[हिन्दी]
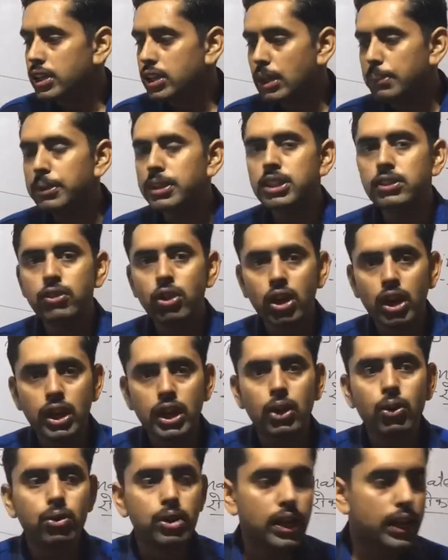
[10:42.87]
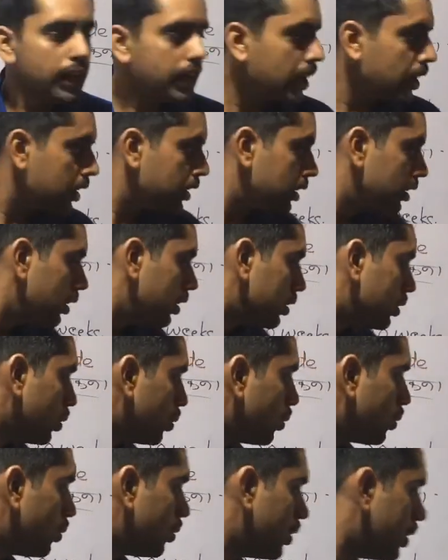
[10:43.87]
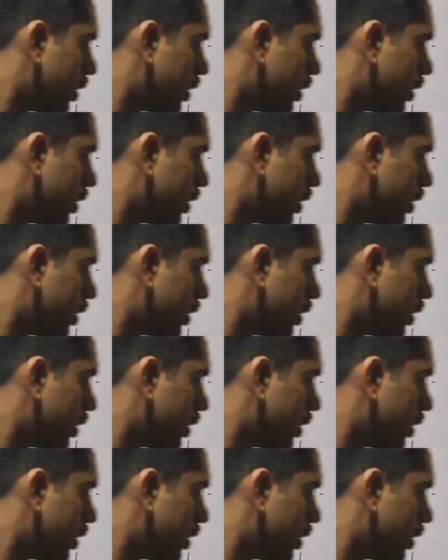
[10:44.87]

तभी तो वो अलाउ करेगा तो